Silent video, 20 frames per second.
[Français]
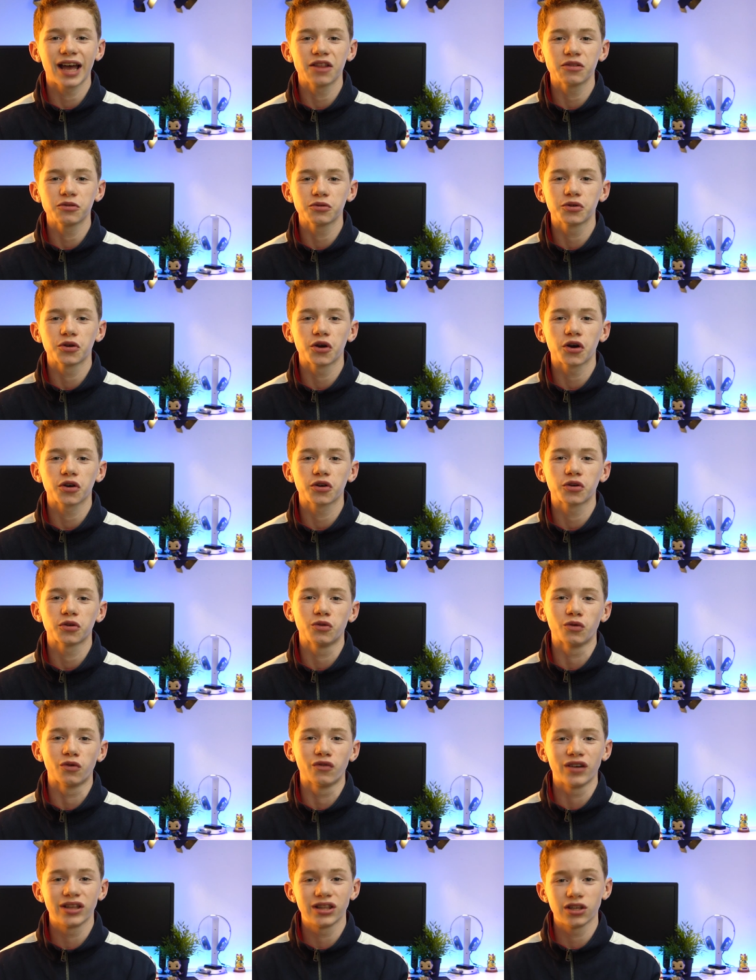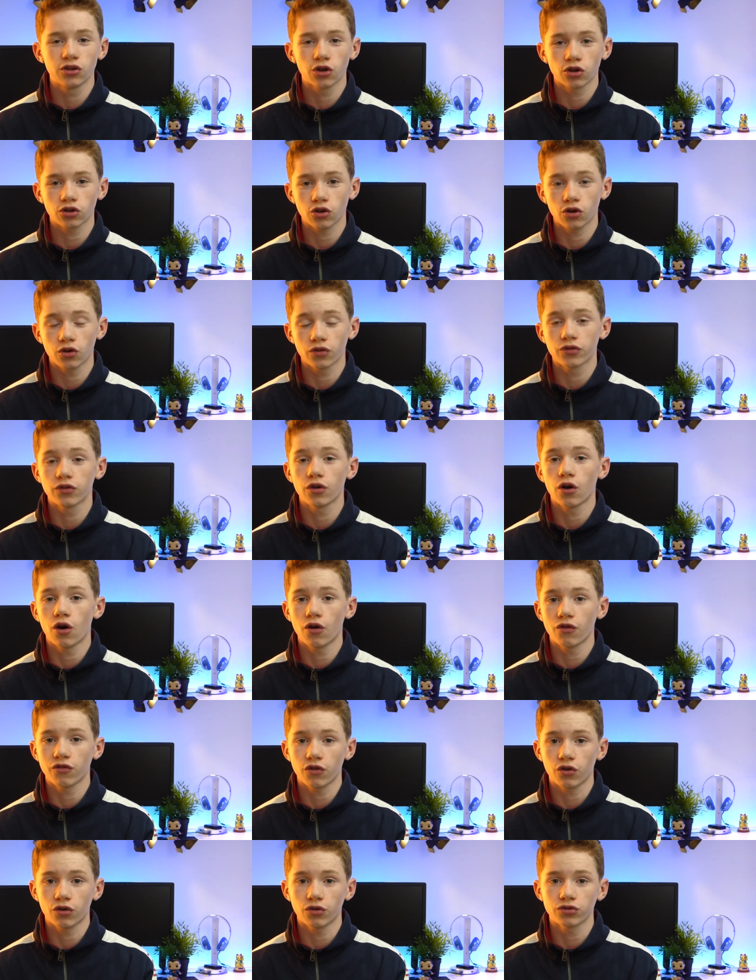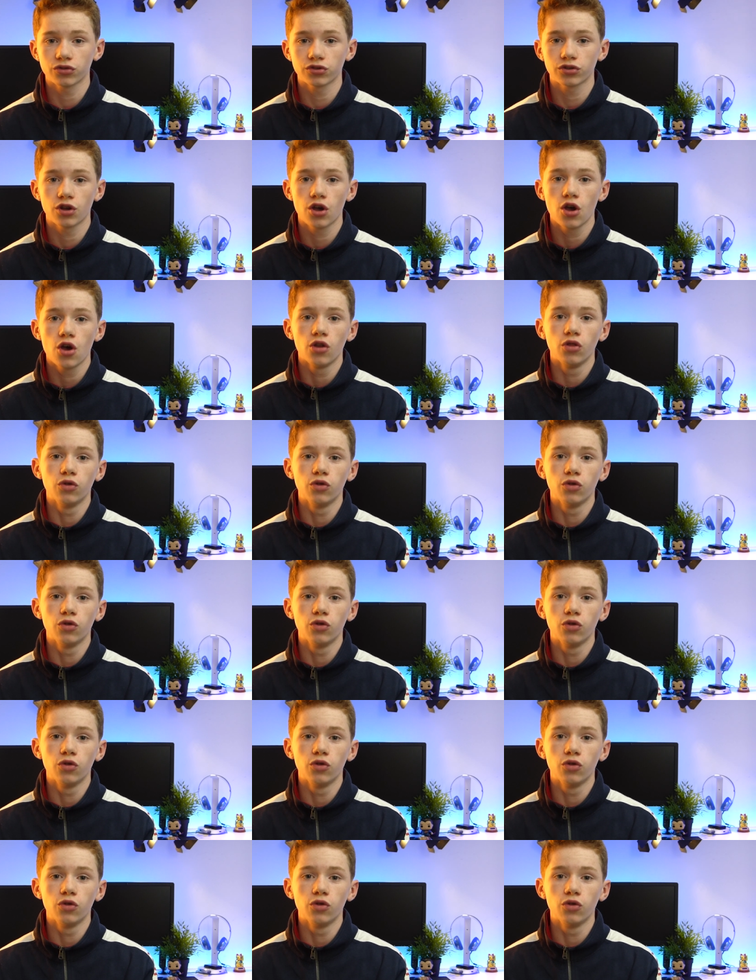à New York, donc 21h30 en France.